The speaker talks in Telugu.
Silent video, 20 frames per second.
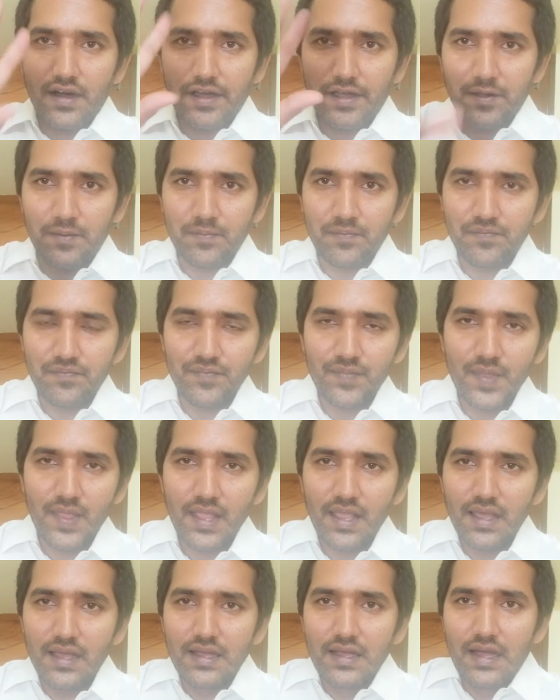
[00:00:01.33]
హాయ్
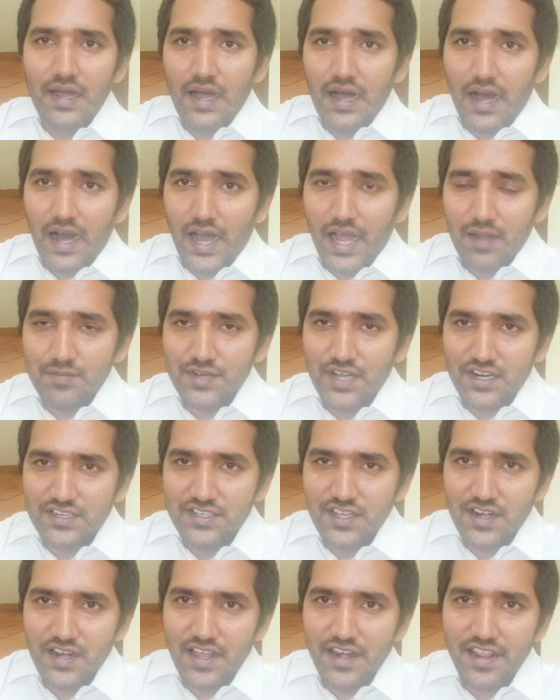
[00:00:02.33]
ఐఎమ్
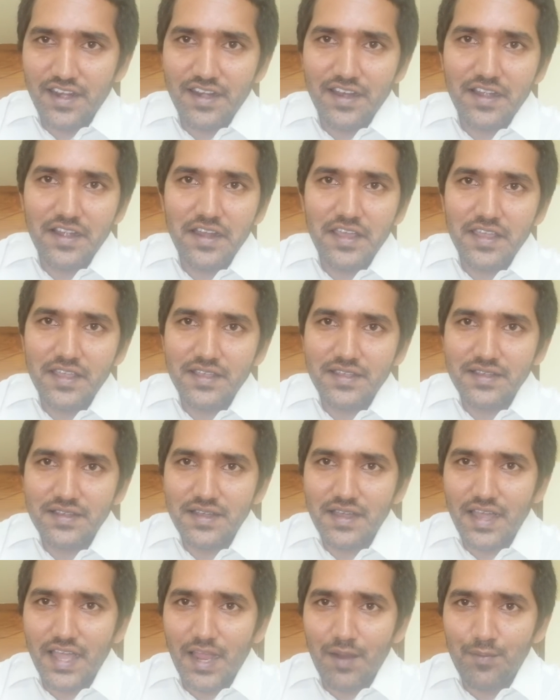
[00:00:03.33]
డాక్టర్ లెనిన్ రెడ్డి
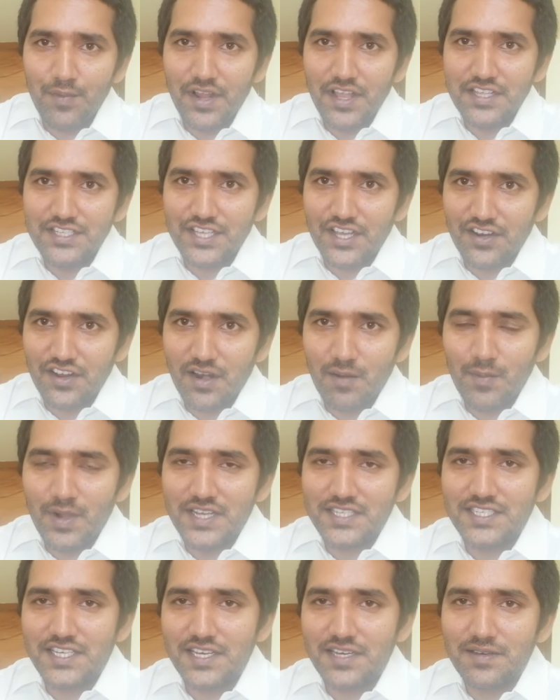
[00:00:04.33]
ఎండి జనరల్
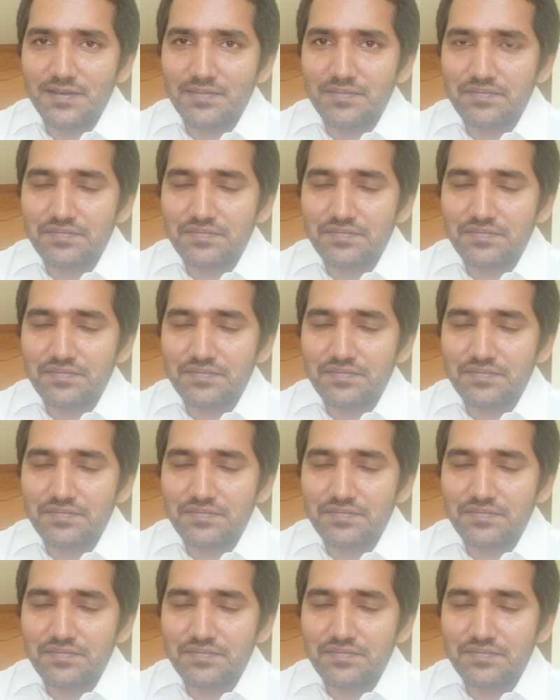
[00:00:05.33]
మెడిసిన్